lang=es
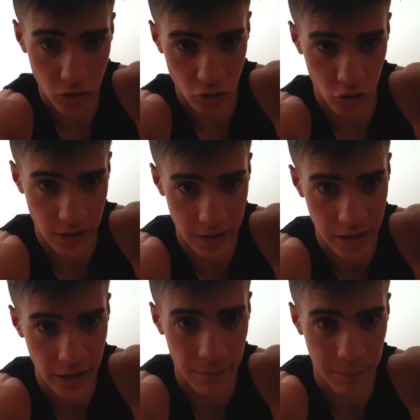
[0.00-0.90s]
os tengo
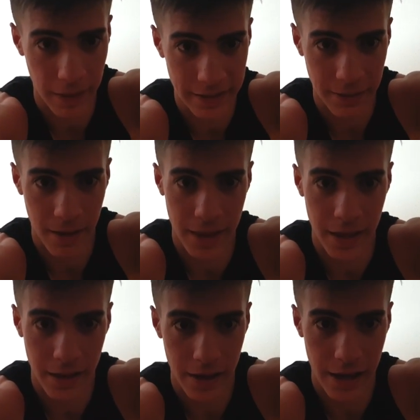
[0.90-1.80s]
decir el tema
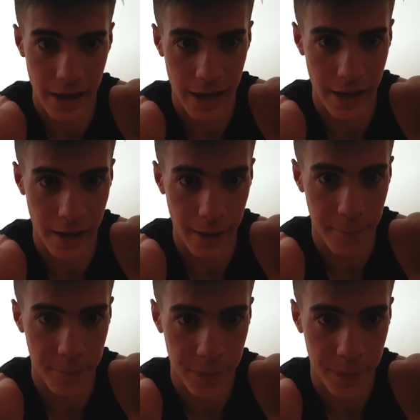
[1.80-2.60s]
de... Eh,